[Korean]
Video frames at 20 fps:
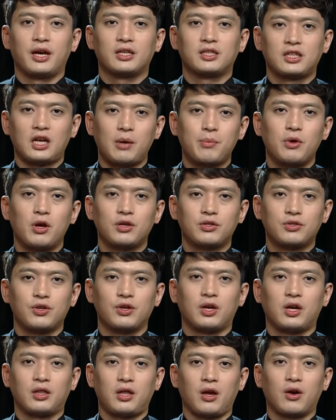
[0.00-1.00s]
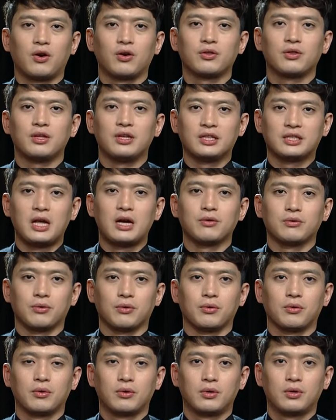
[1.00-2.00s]
견진성사에 참여할 수 있게 된 것
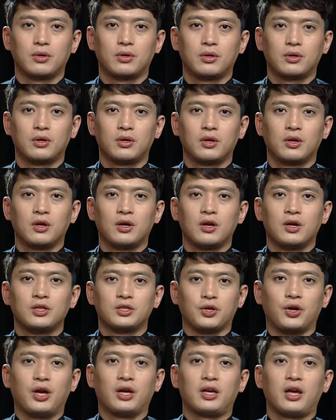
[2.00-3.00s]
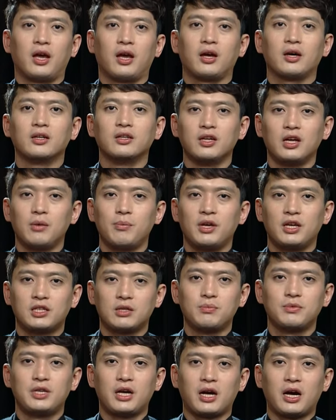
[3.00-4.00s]
이상으로 저에게
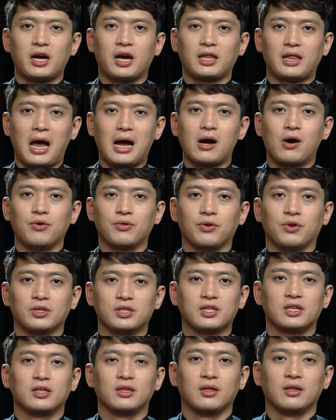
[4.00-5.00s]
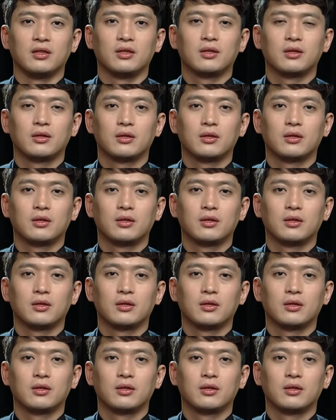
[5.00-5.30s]
의미심장하게 다가온 것은